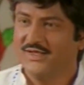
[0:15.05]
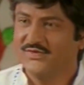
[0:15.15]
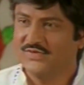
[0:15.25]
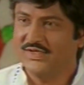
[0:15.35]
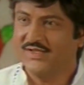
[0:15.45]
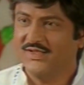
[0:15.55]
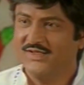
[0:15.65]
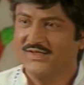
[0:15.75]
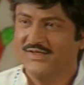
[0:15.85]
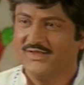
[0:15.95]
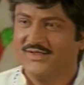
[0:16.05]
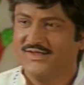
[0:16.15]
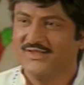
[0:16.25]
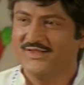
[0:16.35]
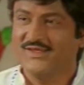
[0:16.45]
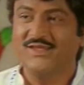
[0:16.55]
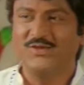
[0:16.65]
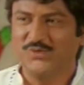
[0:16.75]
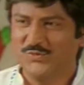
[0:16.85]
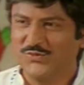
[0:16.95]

అది సరే ఇంతకీ ఏమని